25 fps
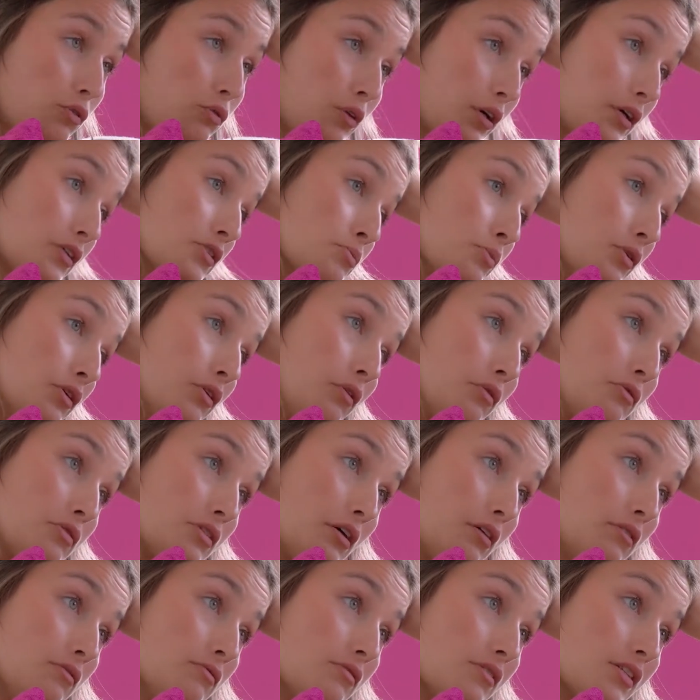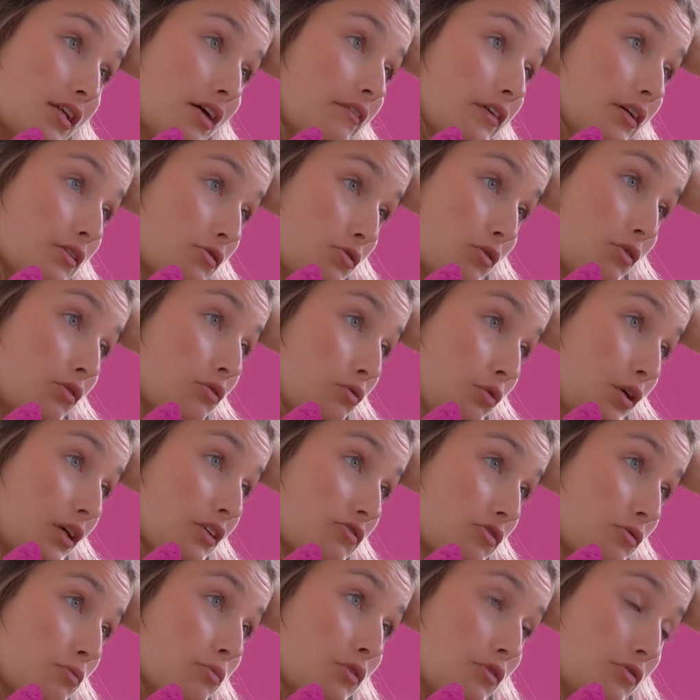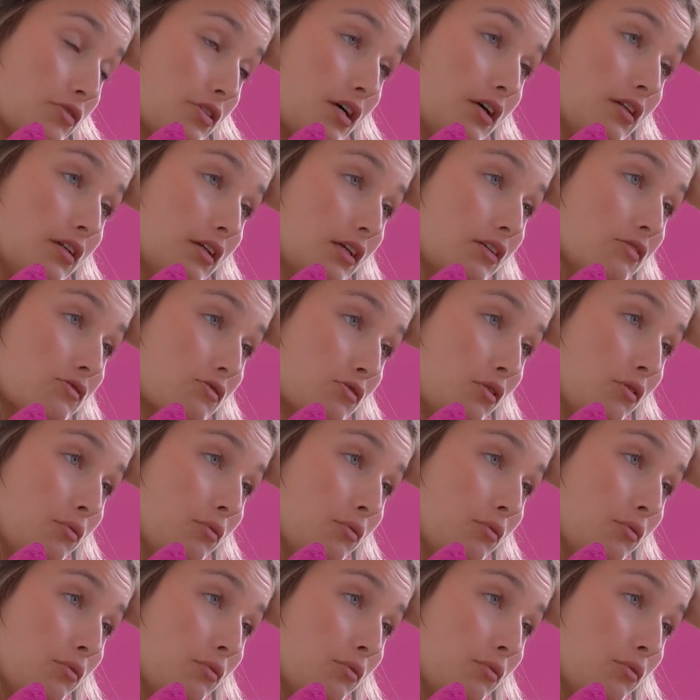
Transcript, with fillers: toi que je me concentre, ça va être sur toi que je vais me concentrer, tu